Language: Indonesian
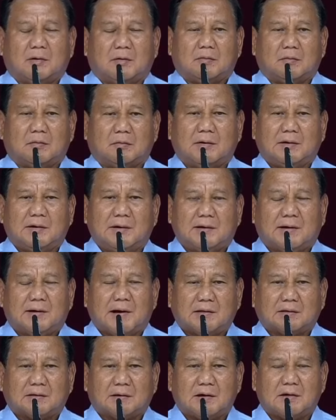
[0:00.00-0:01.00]

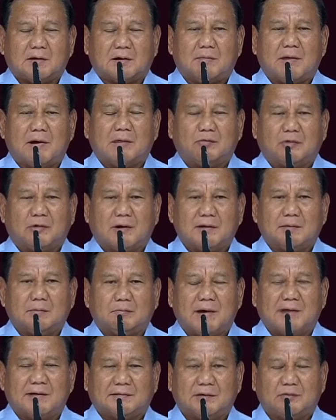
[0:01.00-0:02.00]
meningkatkan kemakmuran
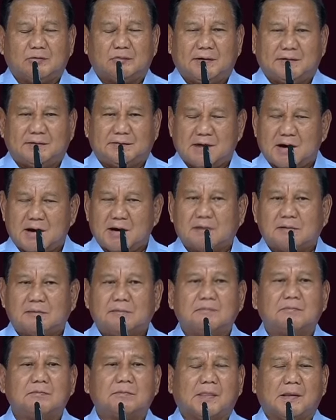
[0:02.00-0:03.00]
bangsa Indonesia
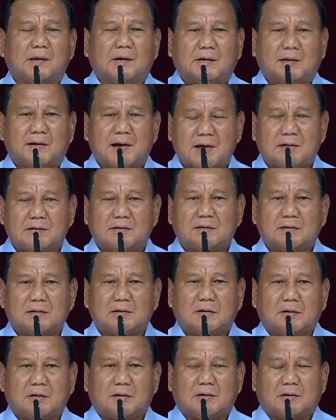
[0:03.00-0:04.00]
dan
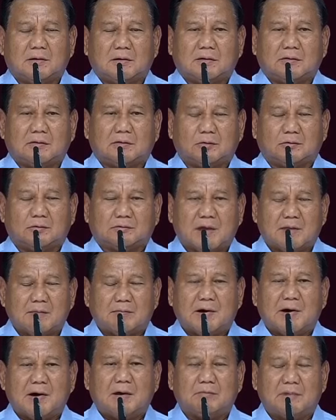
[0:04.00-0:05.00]

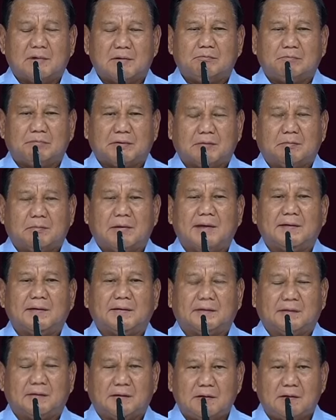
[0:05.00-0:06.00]
terutama
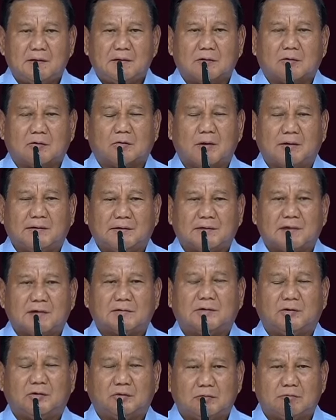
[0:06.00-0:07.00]
memperbaiki
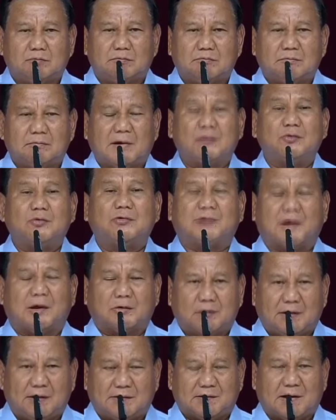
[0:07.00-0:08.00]
kualitas hidup manusia
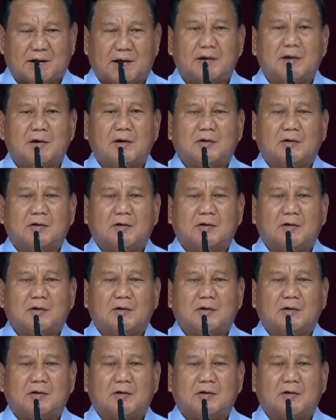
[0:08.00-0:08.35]
Indonesia,